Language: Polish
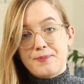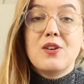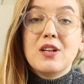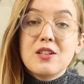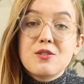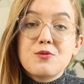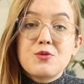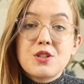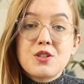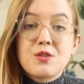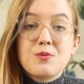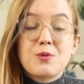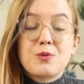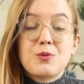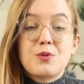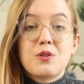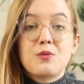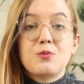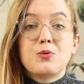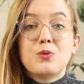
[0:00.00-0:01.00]
Kolejną rzeczą, o
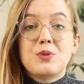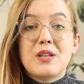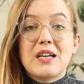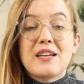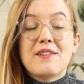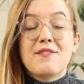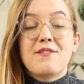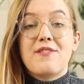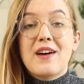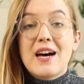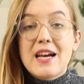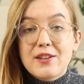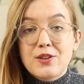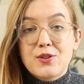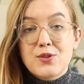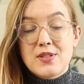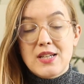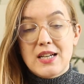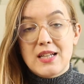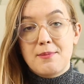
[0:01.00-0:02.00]
którą tutaj
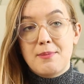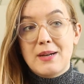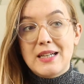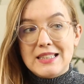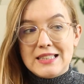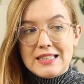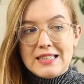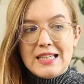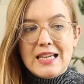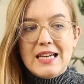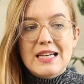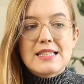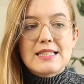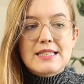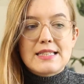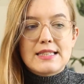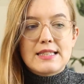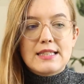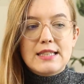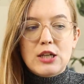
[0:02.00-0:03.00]
warto zadbać
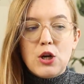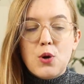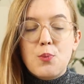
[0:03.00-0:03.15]
jest